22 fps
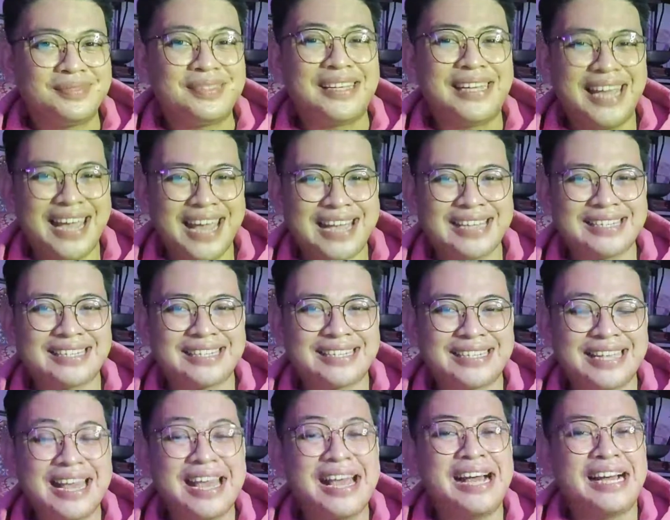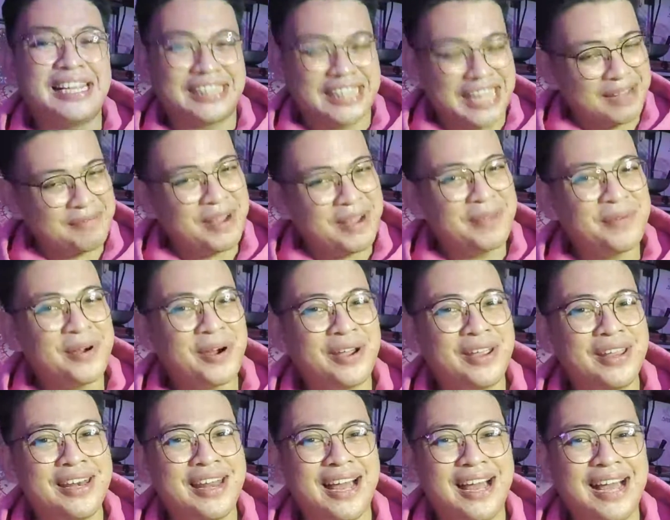Yes, tama pa
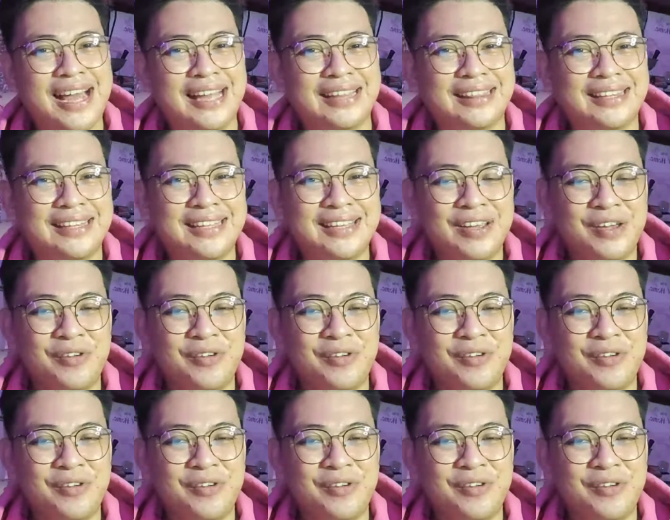kayo lahat,